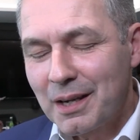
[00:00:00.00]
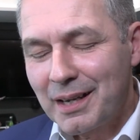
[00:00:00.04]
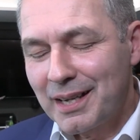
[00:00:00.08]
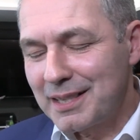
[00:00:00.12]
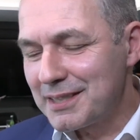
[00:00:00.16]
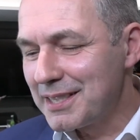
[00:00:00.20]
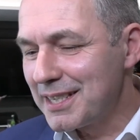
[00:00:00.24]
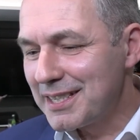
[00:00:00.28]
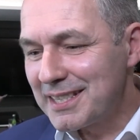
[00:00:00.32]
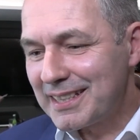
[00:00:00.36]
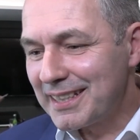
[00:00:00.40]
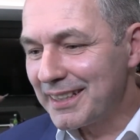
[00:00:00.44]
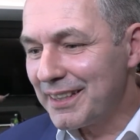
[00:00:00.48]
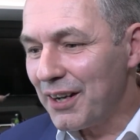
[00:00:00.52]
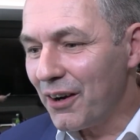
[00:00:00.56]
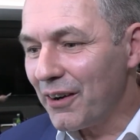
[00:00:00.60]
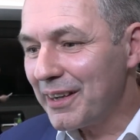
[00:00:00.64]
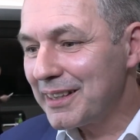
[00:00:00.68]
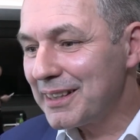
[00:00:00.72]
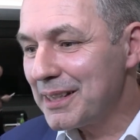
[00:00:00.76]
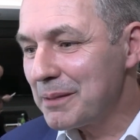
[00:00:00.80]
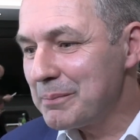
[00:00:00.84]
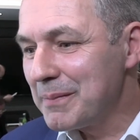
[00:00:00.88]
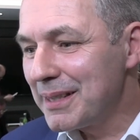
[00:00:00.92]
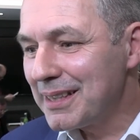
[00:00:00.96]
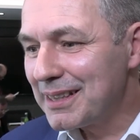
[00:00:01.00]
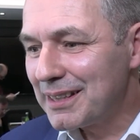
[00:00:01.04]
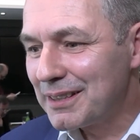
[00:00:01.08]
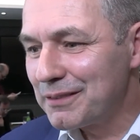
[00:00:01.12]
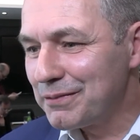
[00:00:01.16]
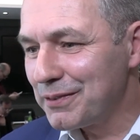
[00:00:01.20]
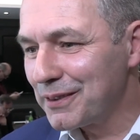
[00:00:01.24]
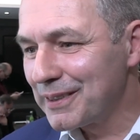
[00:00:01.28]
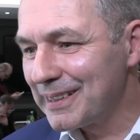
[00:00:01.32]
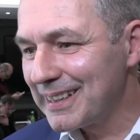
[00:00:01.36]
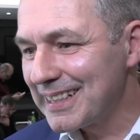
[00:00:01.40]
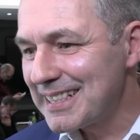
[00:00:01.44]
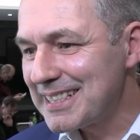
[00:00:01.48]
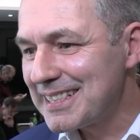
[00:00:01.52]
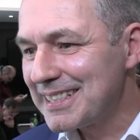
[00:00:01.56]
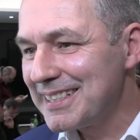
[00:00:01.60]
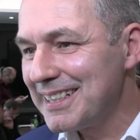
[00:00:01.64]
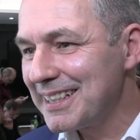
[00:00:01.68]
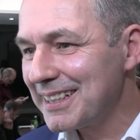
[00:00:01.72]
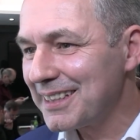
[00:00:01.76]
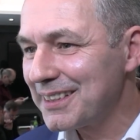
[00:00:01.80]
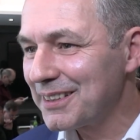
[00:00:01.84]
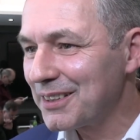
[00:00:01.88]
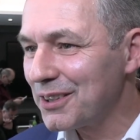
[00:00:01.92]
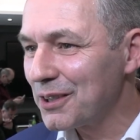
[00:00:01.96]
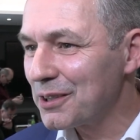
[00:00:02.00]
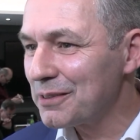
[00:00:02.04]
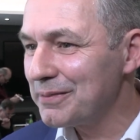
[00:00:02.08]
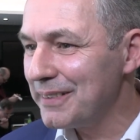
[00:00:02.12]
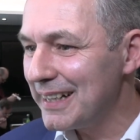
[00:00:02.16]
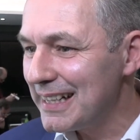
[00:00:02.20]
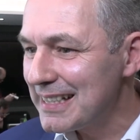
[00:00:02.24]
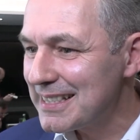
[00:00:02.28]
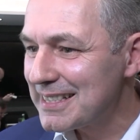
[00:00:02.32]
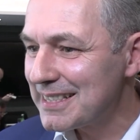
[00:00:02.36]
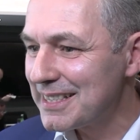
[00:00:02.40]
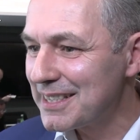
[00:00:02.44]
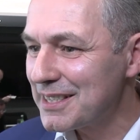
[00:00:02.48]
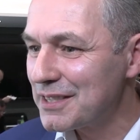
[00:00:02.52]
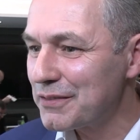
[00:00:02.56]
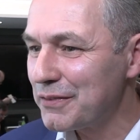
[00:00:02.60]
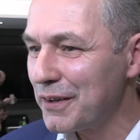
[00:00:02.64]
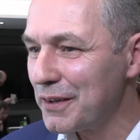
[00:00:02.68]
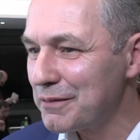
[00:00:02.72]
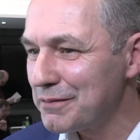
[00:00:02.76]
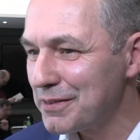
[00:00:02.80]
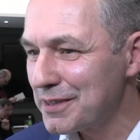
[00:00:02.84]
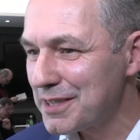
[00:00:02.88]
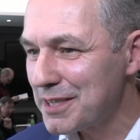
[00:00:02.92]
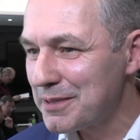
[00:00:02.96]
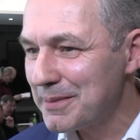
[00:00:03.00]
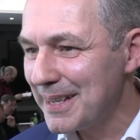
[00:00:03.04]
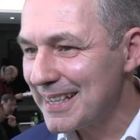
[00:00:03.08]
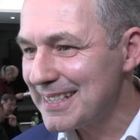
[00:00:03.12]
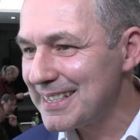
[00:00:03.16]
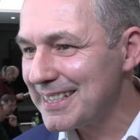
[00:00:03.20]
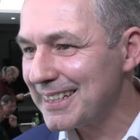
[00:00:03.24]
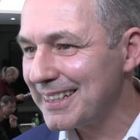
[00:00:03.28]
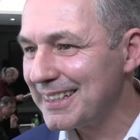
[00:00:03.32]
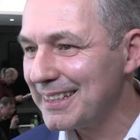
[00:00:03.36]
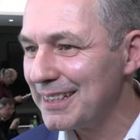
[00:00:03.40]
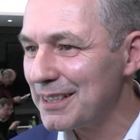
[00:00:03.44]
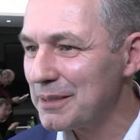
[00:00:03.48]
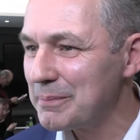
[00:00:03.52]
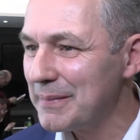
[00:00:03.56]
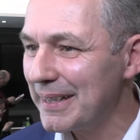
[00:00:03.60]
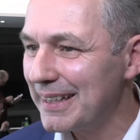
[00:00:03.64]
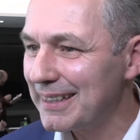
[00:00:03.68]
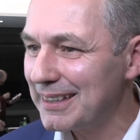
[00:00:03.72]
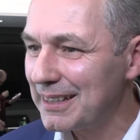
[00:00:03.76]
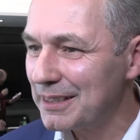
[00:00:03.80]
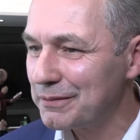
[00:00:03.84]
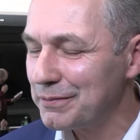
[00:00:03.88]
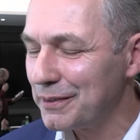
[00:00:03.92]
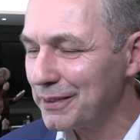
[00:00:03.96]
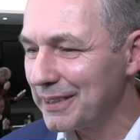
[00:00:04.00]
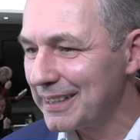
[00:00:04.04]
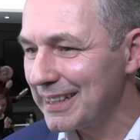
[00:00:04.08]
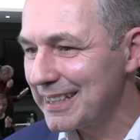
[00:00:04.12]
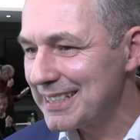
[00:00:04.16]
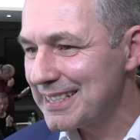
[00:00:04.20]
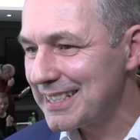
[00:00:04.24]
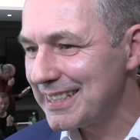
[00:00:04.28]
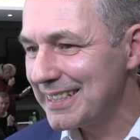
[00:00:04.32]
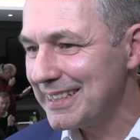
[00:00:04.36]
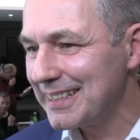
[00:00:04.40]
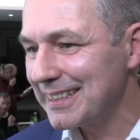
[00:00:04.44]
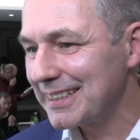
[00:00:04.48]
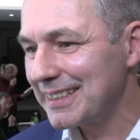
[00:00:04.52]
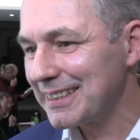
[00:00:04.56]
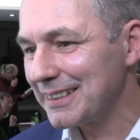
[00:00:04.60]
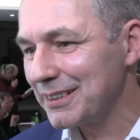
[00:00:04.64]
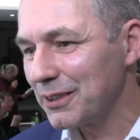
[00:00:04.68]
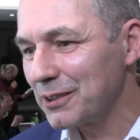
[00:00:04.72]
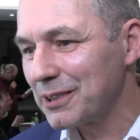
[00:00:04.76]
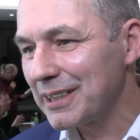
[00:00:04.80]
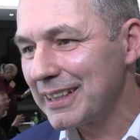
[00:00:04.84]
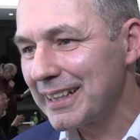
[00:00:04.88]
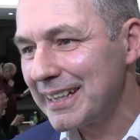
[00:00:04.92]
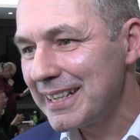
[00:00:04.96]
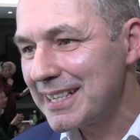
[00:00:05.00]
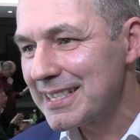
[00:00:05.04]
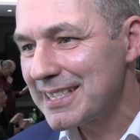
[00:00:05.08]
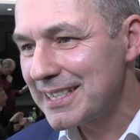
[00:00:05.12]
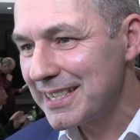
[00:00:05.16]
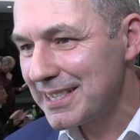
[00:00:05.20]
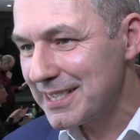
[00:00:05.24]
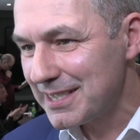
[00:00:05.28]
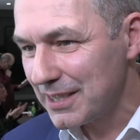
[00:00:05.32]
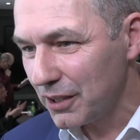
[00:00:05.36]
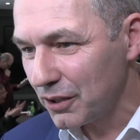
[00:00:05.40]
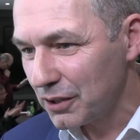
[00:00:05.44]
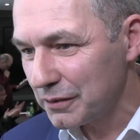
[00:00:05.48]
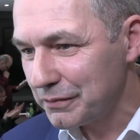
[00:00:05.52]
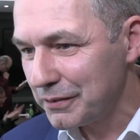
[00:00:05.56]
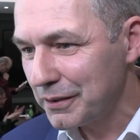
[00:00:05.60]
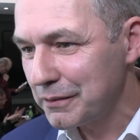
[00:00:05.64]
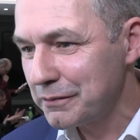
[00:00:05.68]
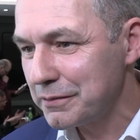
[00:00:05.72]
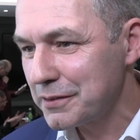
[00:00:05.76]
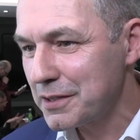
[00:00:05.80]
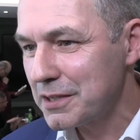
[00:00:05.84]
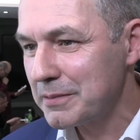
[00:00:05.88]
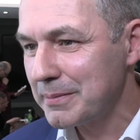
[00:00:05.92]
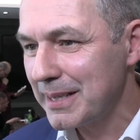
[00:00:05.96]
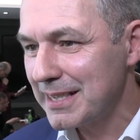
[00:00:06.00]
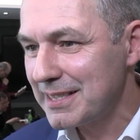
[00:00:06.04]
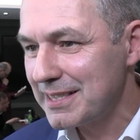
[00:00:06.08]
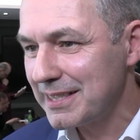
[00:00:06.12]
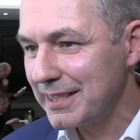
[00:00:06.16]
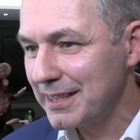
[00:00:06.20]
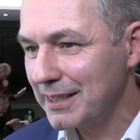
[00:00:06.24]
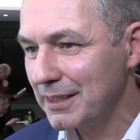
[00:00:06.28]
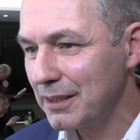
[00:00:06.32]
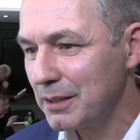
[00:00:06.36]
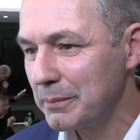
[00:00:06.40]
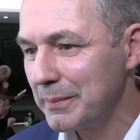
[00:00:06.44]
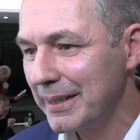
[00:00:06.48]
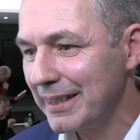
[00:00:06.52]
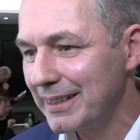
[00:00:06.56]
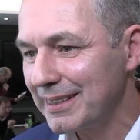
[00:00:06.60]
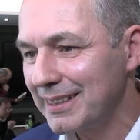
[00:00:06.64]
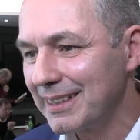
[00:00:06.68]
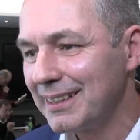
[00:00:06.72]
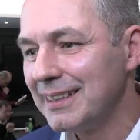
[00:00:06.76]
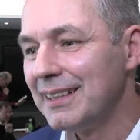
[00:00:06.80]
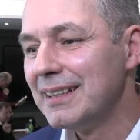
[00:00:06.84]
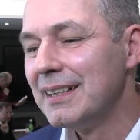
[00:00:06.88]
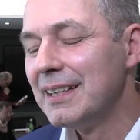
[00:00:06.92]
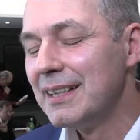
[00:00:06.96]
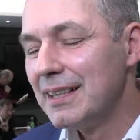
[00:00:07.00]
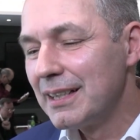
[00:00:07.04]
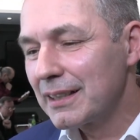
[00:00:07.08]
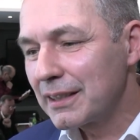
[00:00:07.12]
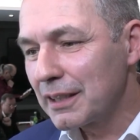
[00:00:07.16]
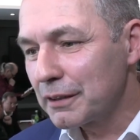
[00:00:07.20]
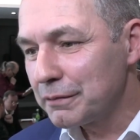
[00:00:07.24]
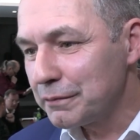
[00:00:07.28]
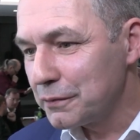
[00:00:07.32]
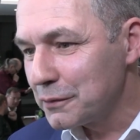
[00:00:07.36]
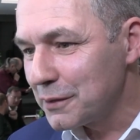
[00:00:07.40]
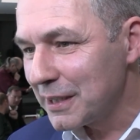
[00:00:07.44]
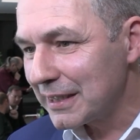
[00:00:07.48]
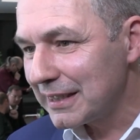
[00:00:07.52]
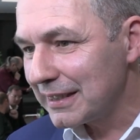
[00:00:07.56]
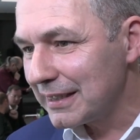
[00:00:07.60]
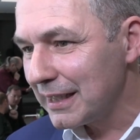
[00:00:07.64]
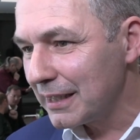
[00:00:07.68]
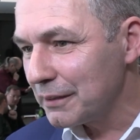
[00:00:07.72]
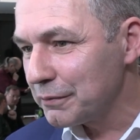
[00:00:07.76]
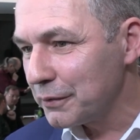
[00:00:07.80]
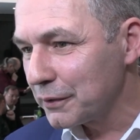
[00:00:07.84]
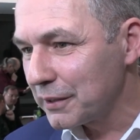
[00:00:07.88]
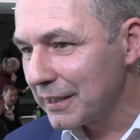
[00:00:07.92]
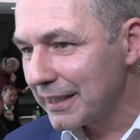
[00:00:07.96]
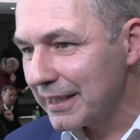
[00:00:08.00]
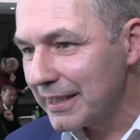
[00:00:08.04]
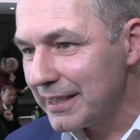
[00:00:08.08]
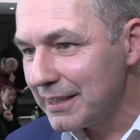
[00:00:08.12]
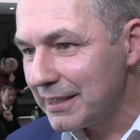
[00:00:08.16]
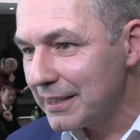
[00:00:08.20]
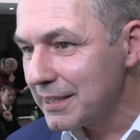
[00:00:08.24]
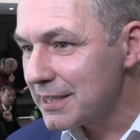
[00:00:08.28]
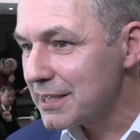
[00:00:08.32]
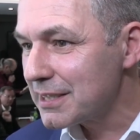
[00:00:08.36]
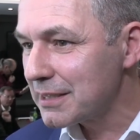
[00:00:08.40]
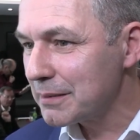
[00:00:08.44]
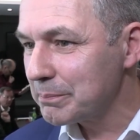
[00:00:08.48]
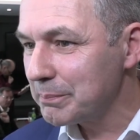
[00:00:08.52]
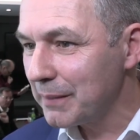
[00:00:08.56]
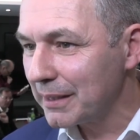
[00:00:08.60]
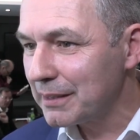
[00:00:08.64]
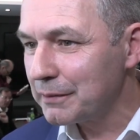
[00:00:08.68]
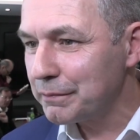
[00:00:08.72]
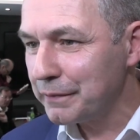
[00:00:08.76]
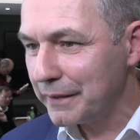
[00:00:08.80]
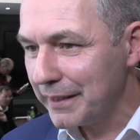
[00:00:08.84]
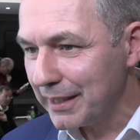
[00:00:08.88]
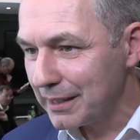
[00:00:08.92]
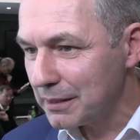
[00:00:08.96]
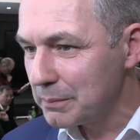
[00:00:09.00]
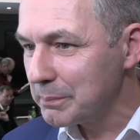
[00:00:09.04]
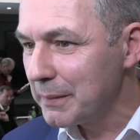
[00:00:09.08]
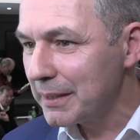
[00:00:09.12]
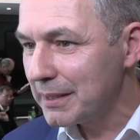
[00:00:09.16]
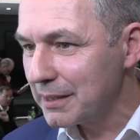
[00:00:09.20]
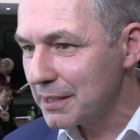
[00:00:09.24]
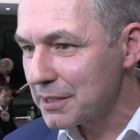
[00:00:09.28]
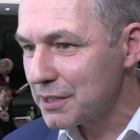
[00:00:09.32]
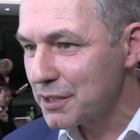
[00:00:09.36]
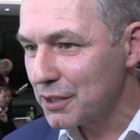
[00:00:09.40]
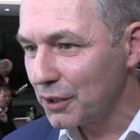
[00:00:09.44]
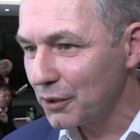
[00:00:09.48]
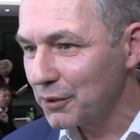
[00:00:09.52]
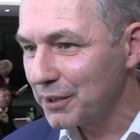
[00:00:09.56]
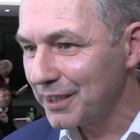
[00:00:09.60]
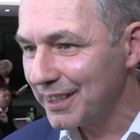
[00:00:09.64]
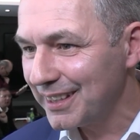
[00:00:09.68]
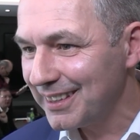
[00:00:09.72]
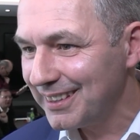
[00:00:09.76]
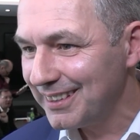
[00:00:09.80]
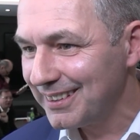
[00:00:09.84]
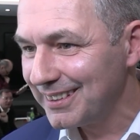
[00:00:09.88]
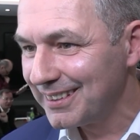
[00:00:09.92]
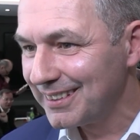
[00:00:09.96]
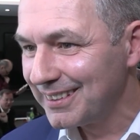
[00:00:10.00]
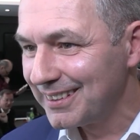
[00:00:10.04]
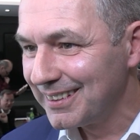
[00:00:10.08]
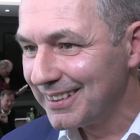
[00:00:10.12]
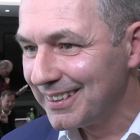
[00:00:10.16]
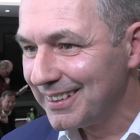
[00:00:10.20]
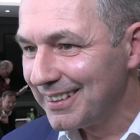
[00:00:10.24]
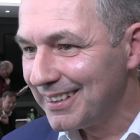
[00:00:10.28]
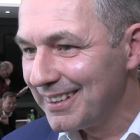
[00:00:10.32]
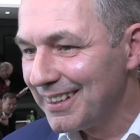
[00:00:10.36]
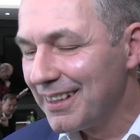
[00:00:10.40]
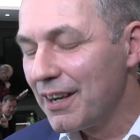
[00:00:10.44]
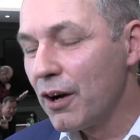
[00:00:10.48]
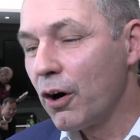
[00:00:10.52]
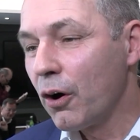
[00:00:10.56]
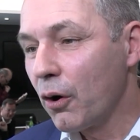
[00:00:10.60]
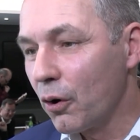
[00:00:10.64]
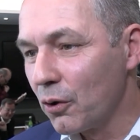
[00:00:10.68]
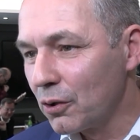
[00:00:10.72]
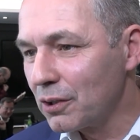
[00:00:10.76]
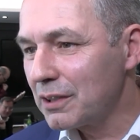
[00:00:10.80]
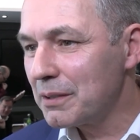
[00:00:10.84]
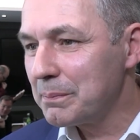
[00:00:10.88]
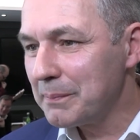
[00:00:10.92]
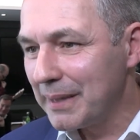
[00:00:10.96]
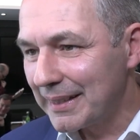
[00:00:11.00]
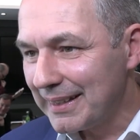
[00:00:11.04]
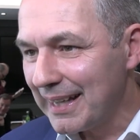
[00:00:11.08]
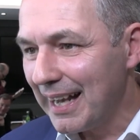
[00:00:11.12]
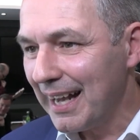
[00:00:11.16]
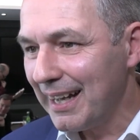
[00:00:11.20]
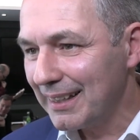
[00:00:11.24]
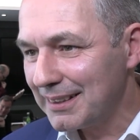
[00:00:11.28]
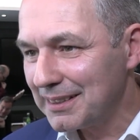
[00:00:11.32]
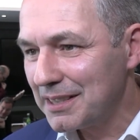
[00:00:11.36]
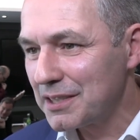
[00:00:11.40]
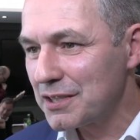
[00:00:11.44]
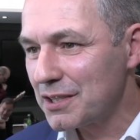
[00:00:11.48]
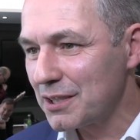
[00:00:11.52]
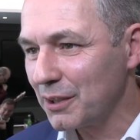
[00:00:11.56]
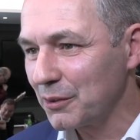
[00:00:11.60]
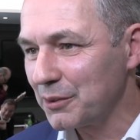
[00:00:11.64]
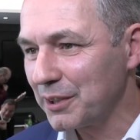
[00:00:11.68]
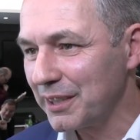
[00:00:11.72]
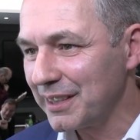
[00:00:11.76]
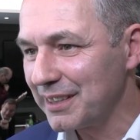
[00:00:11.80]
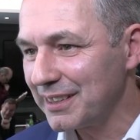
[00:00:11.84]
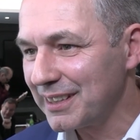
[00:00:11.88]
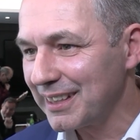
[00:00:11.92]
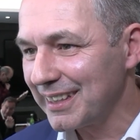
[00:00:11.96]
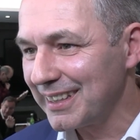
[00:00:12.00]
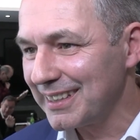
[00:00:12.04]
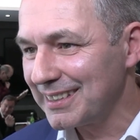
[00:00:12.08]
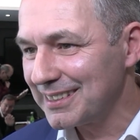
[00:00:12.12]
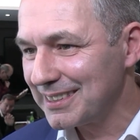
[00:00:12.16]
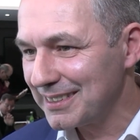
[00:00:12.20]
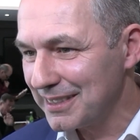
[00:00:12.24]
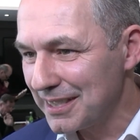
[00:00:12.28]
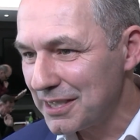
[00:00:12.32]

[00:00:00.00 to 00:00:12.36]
Es ist genau in der Mitte. Von Grieskirchen nach Wels sind es 25 Kilometer, von Grieskirchen nach Ried sind es auch 25 Kilometer. Der Vorteil von Ried ist, man fährt mit der Sonne und man hat die Sonne in Ried.